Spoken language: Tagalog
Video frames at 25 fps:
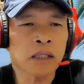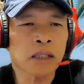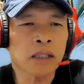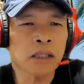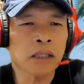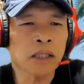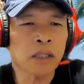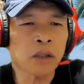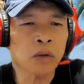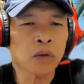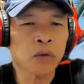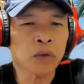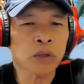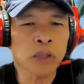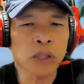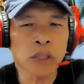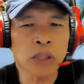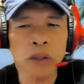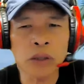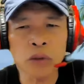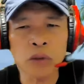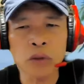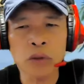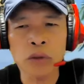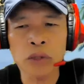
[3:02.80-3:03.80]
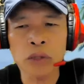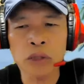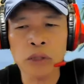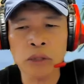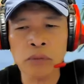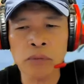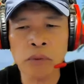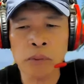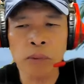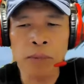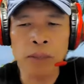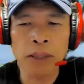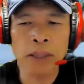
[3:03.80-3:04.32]
hindi kontento
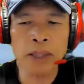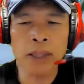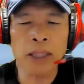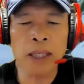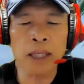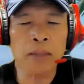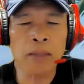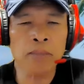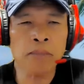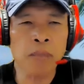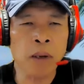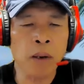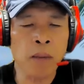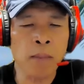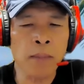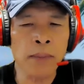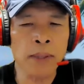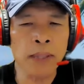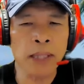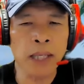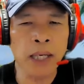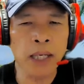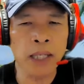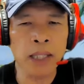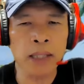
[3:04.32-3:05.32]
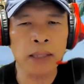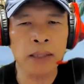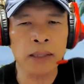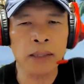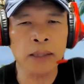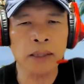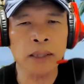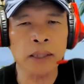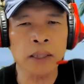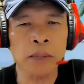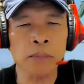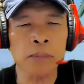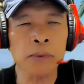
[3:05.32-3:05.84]
sa pamala, pamalakad
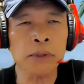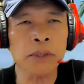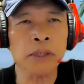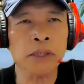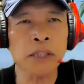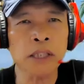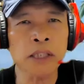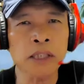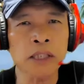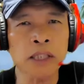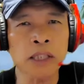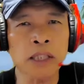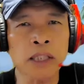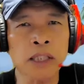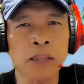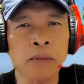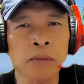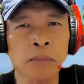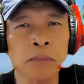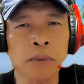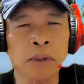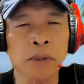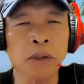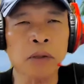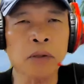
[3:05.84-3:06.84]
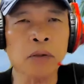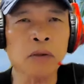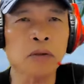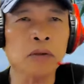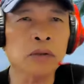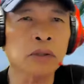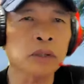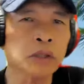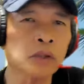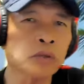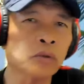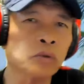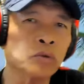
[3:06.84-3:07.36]
ng presidente pero
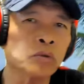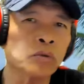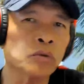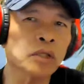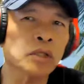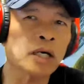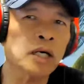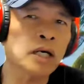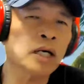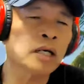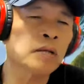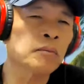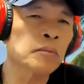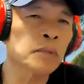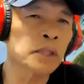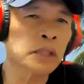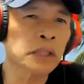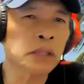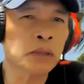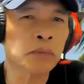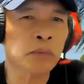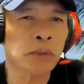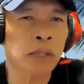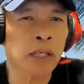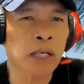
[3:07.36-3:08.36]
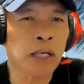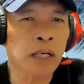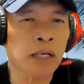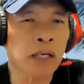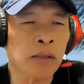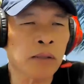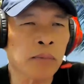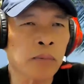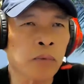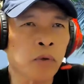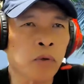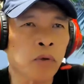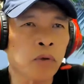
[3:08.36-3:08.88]
sa totoo lang mas
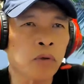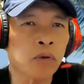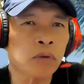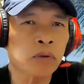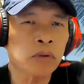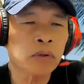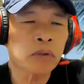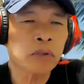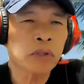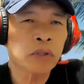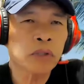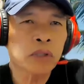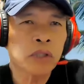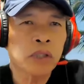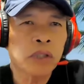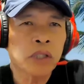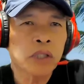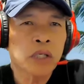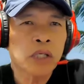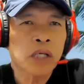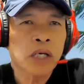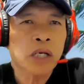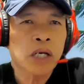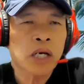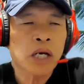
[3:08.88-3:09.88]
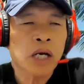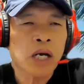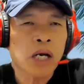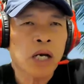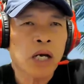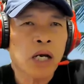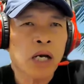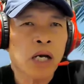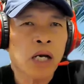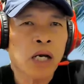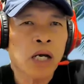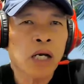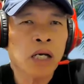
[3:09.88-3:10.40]
marami po
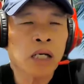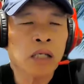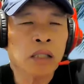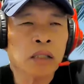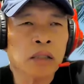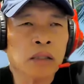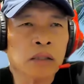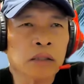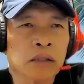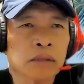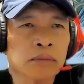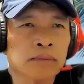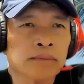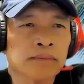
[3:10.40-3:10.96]
ang